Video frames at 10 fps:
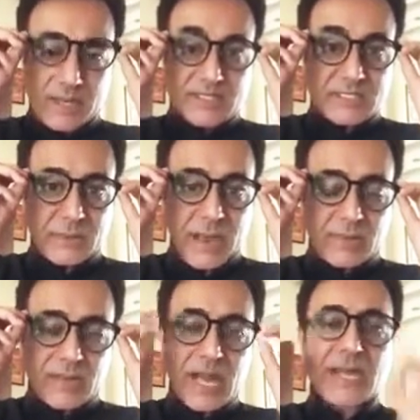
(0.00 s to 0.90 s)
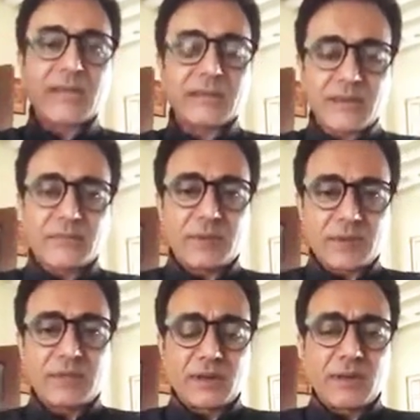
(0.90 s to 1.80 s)
मय सभा बनाई इंद्र
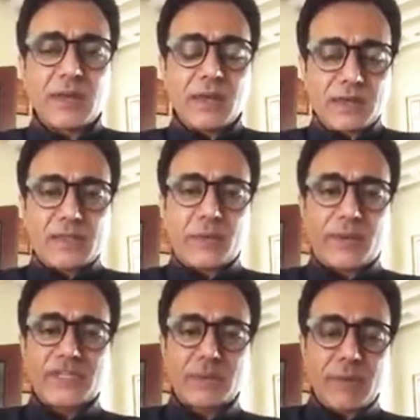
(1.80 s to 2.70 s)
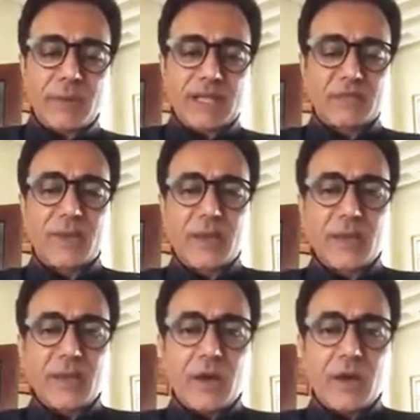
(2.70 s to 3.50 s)
इंद्र इंद्रप्रस्थ में बाद में